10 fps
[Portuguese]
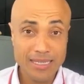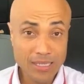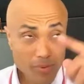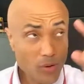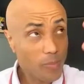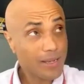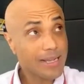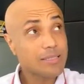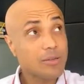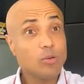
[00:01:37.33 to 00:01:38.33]
Então, é uma
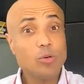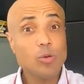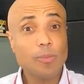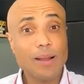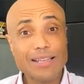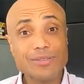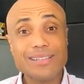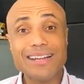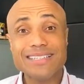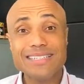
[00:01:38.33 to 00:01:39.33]
complicação a longo
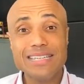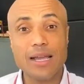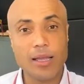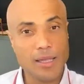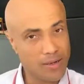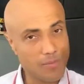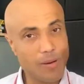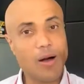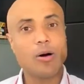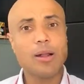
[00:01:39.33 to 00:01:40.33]
prazo, tardia,
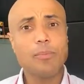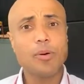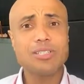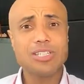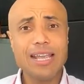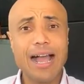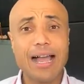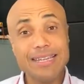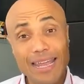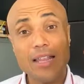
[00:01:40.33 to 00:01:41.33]
uma hora pode
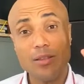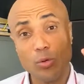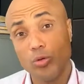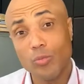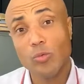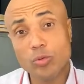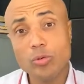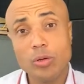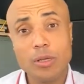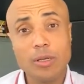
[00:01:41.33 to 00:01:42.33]
chegar. E nem todo
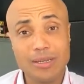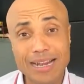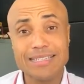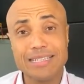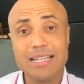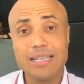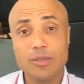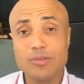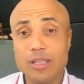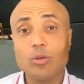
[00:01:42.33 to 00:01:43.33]
mundo, graças a
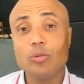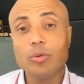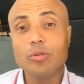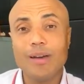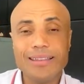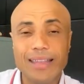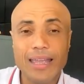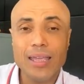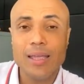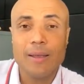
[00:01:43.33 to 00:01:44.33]
Deus, nem todo mundo vai
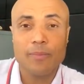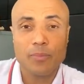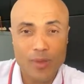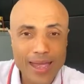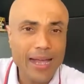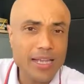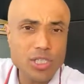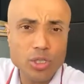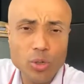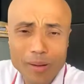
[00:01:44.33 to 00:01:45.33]
ter né, a
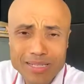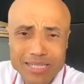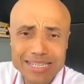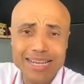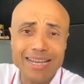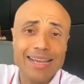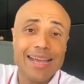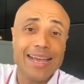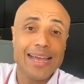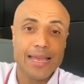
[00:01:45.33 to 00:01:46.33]
retinopatia.
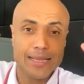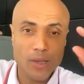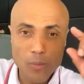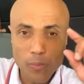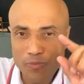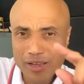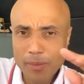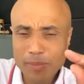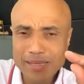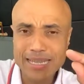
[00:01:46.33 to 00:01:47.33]
Então,
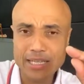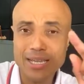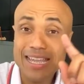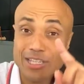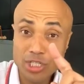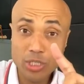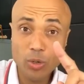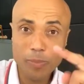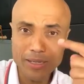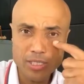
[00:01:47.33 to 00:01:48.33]
fica presente,
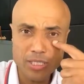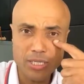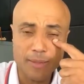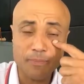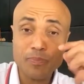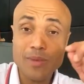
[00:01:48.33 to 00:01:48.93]
retinopatia.